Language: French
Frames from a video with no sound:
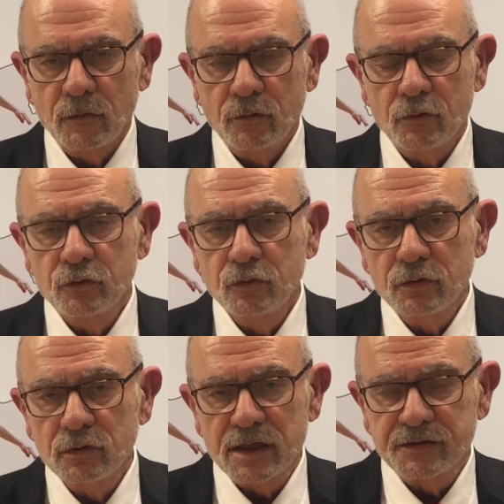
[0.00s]
de
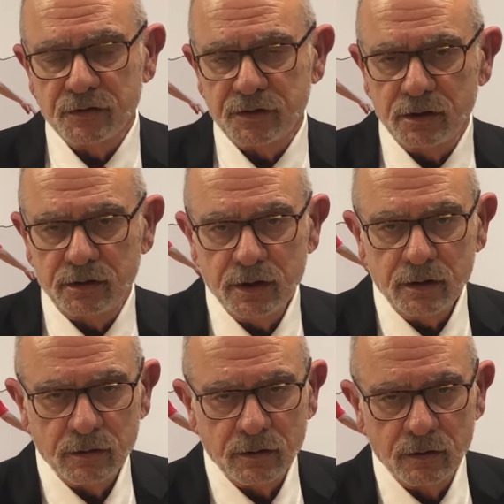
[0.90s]
toute la société
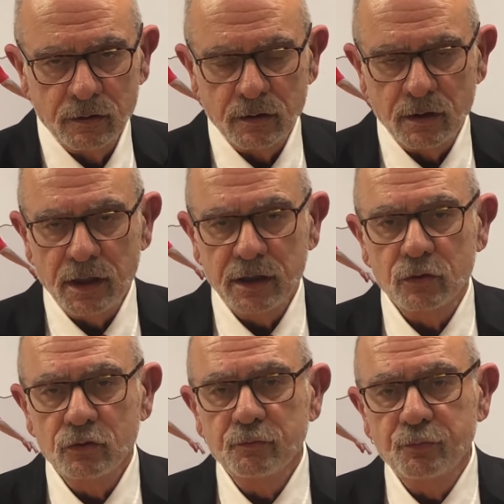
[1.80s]
est que
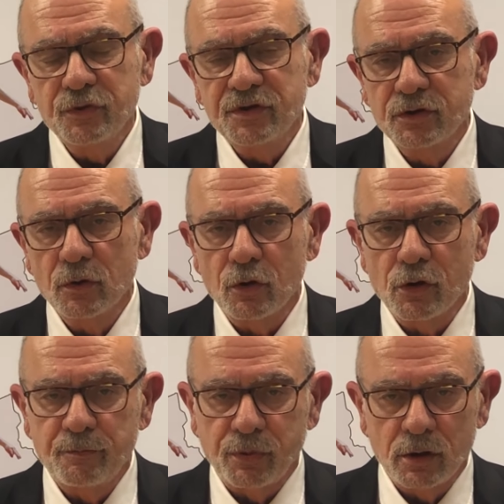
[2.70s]
nous puissions
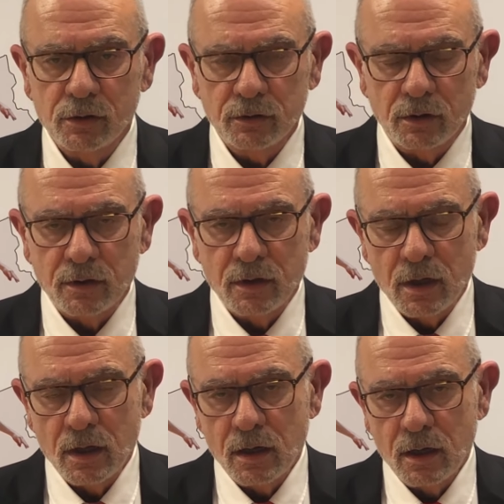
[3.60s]
reprendre
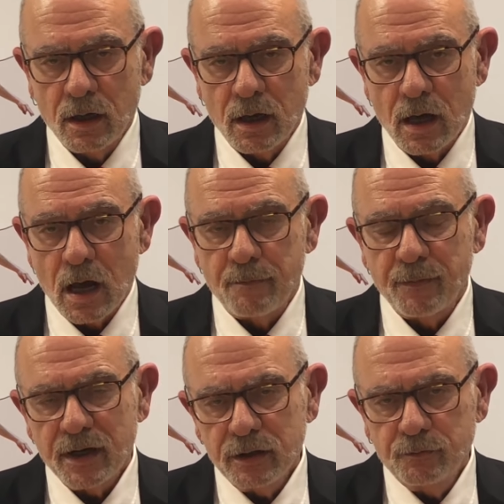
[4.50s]

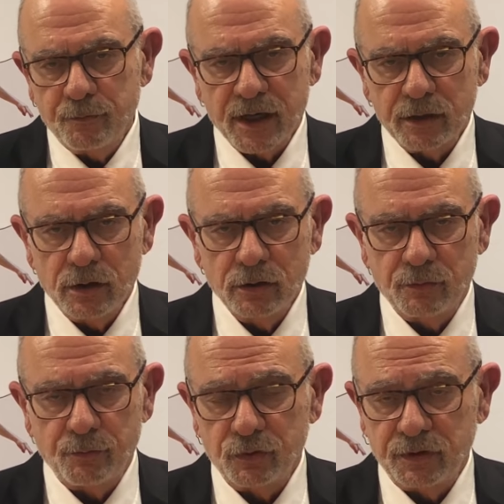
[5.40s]
après une période
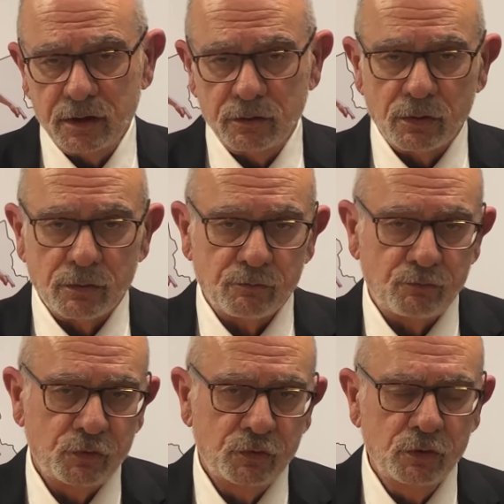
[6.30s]
peut-être
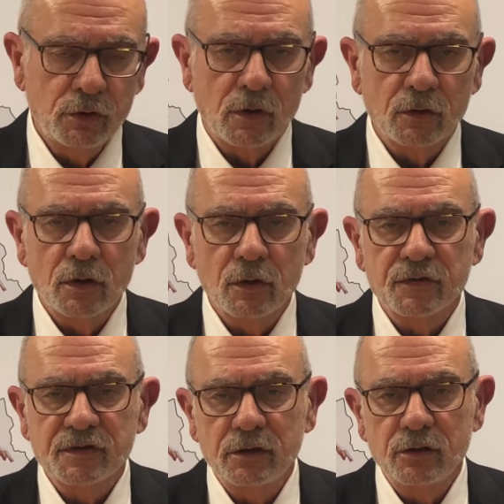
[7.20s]
plus dure encore que
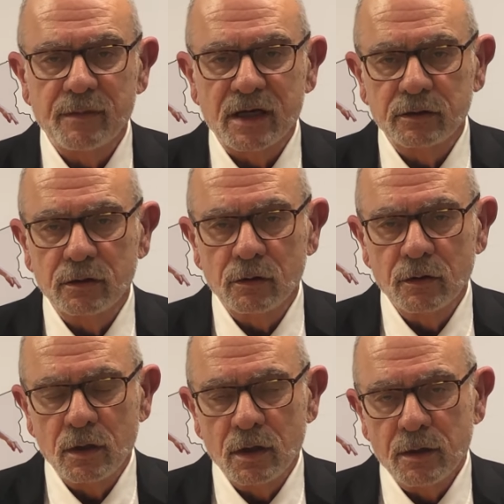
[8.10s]
celle de maintenant,
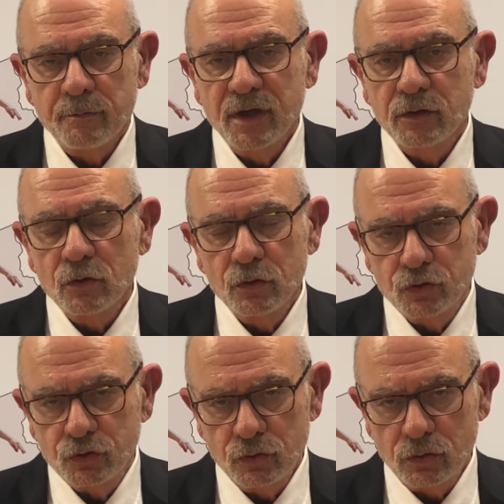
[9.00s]
mais que le
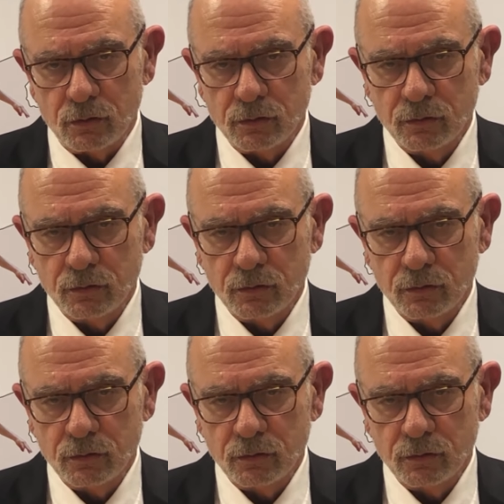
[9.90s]
jour